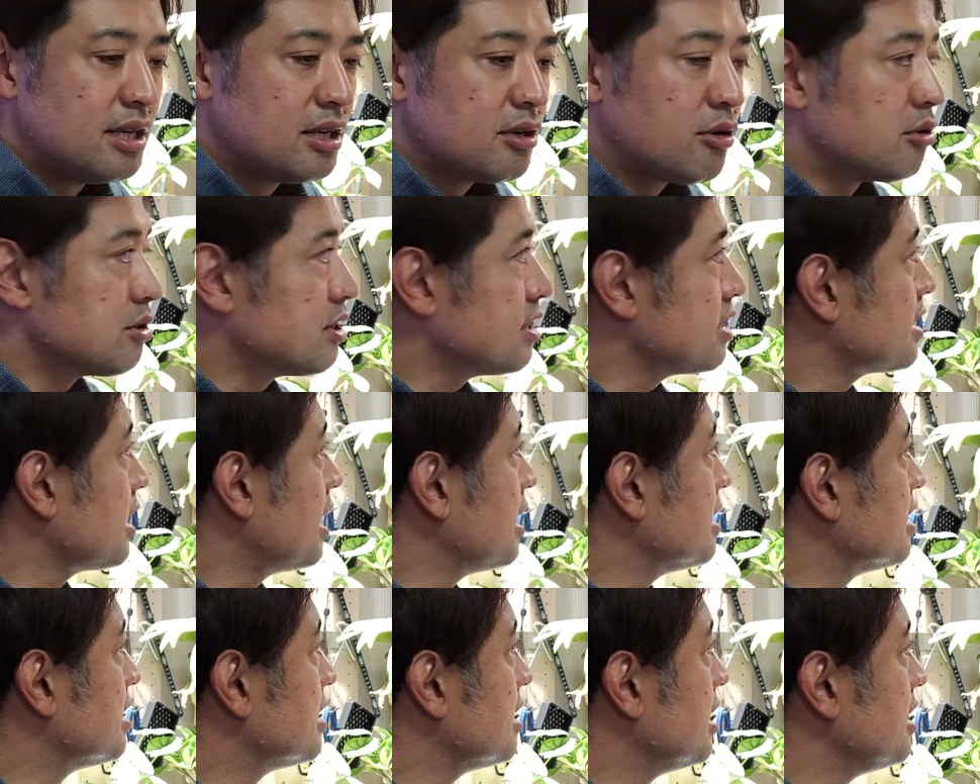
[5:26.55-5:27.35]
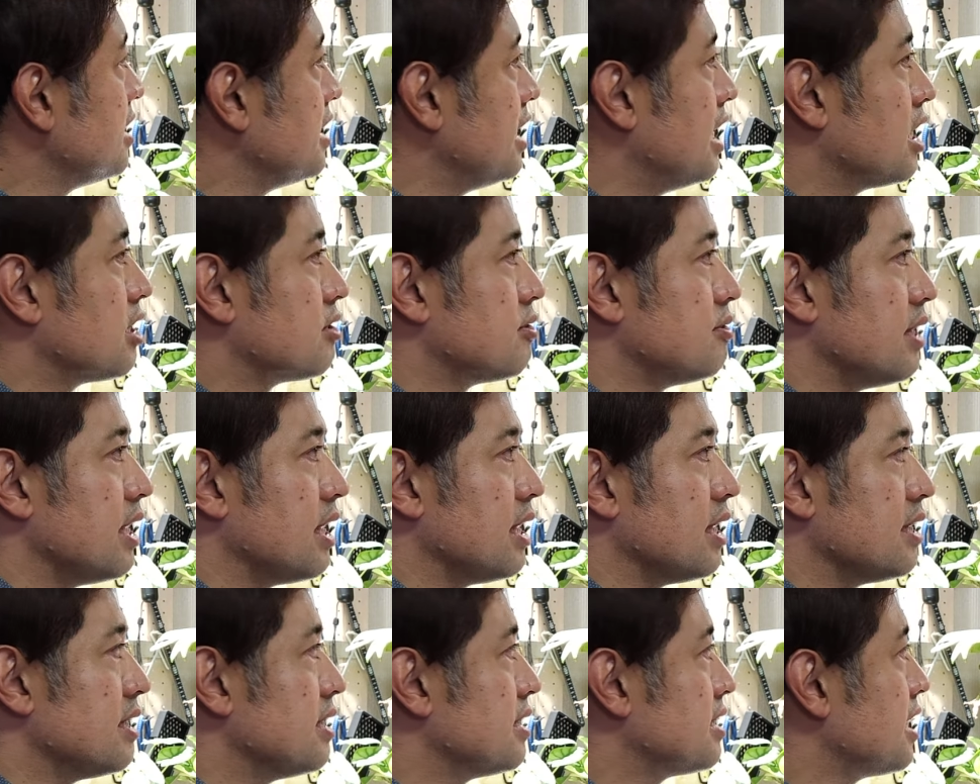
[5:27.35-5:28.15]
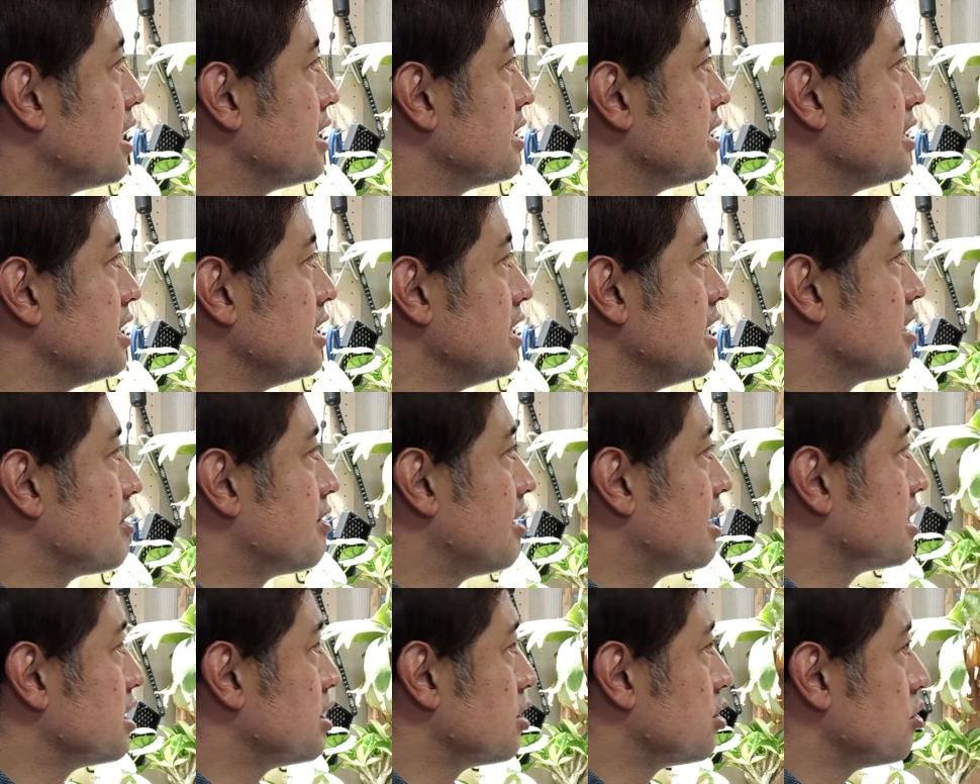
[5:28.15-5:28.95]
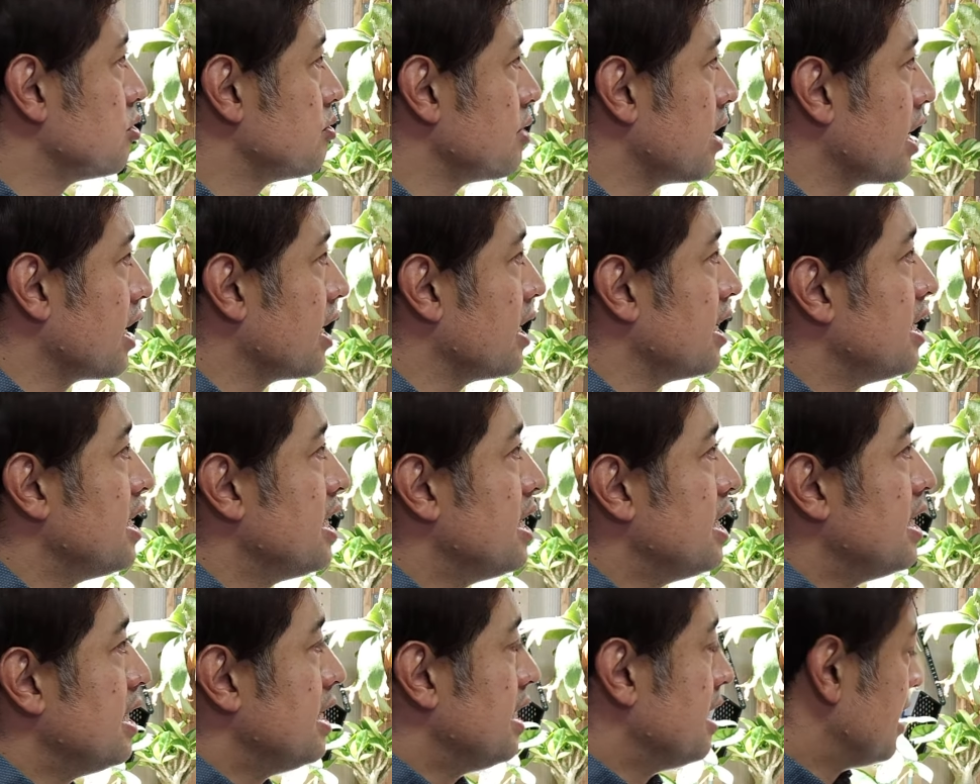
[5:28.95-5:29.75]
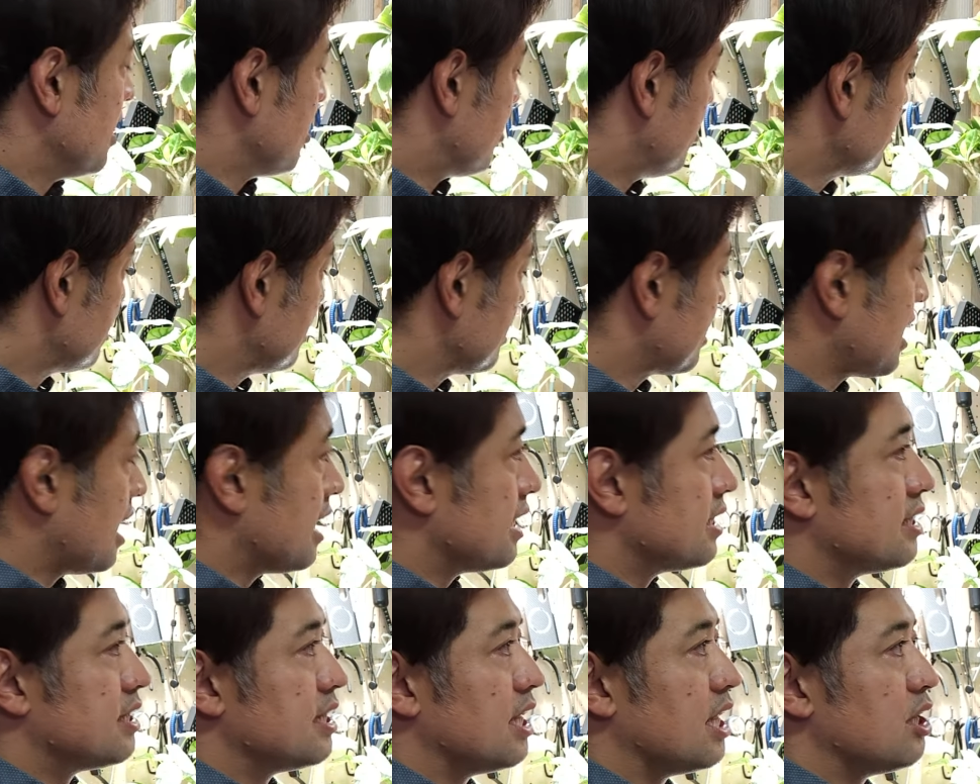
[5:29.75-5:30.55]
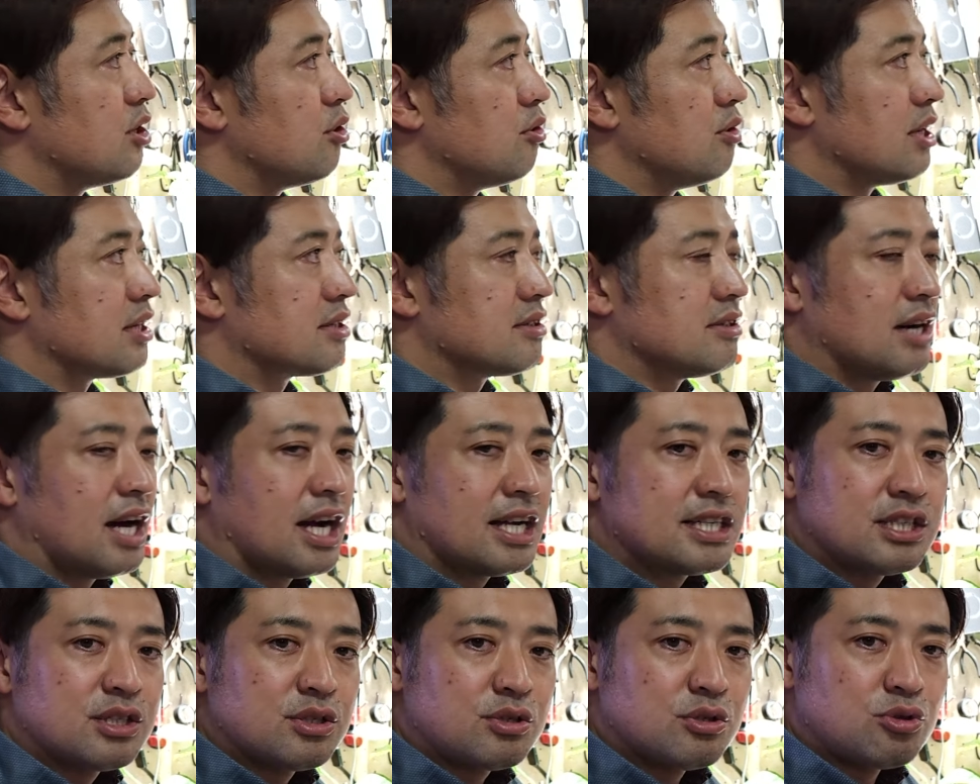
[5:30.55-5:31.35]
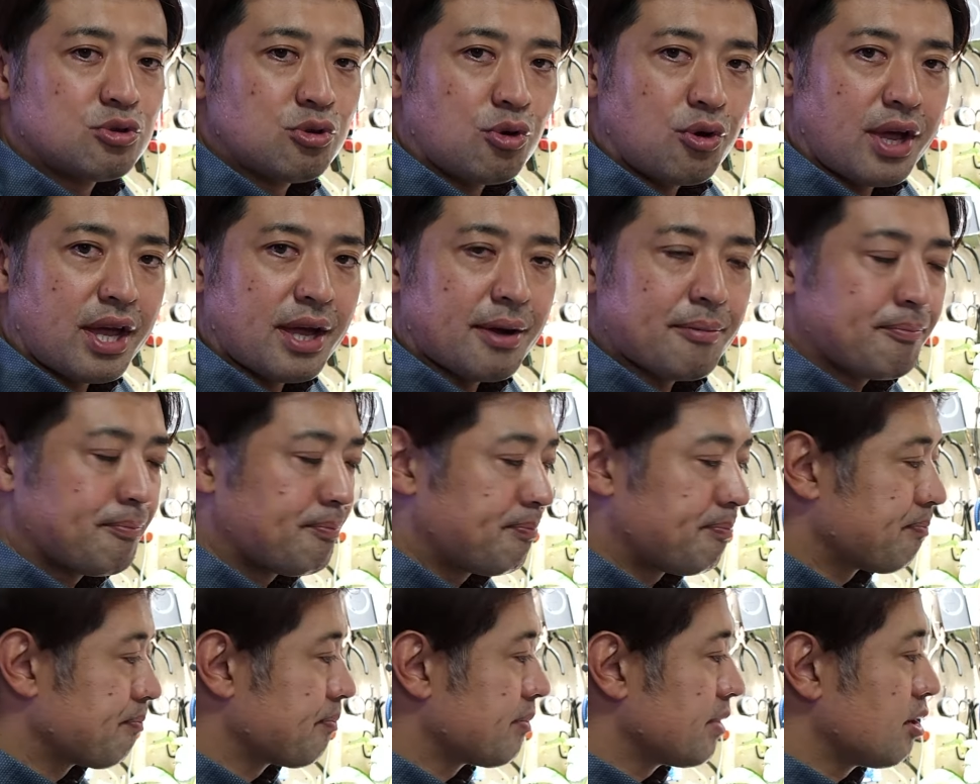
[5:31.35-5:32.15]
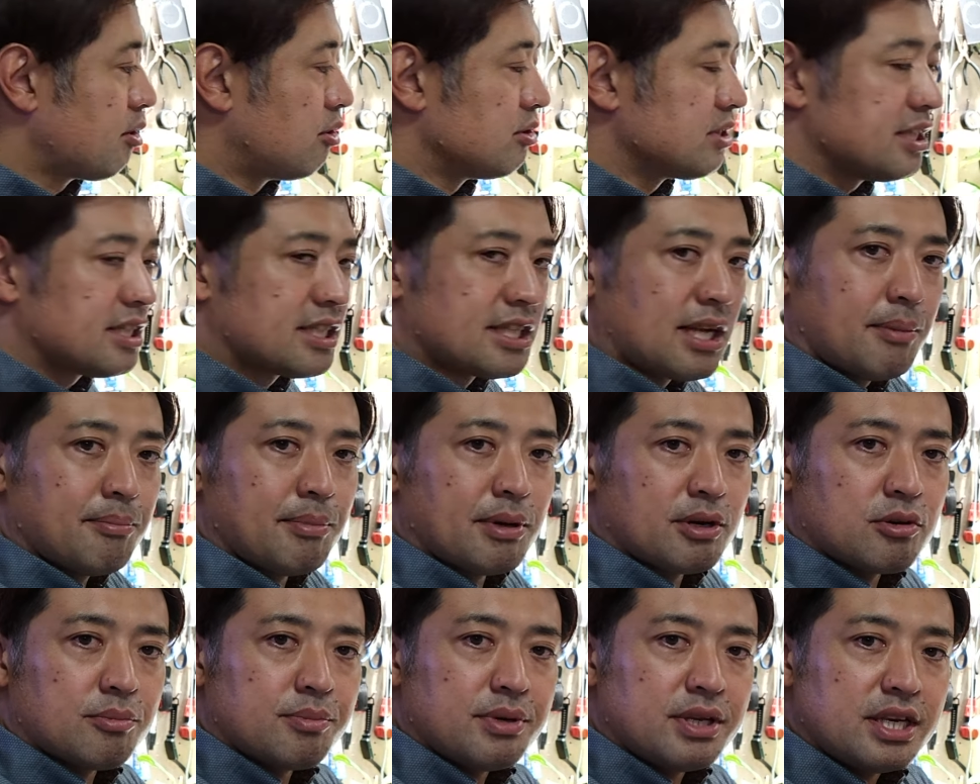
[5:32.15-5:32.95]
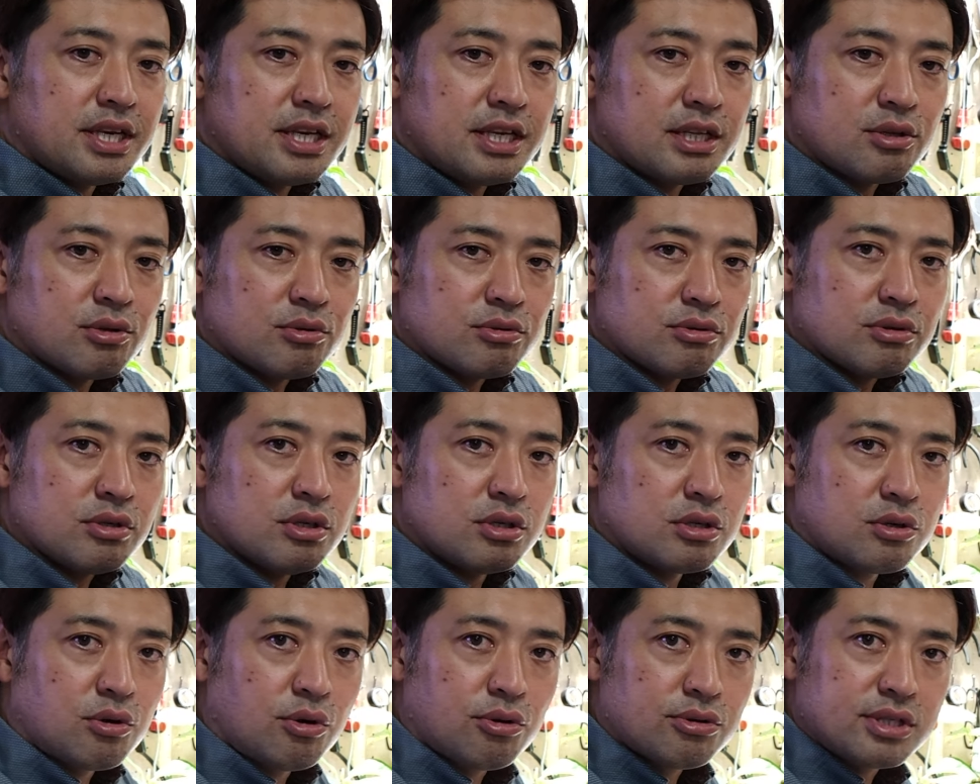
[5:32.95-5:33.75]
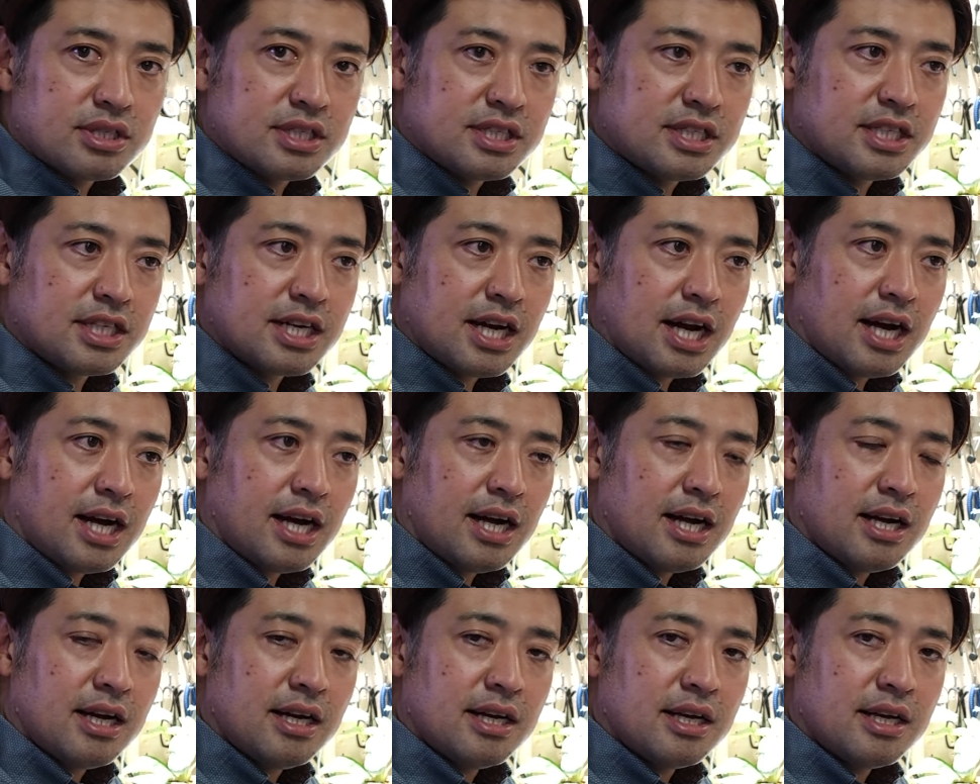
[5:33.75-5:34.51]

こっち3200円、3280円、こっち3484円、こっち 300ml、こっちが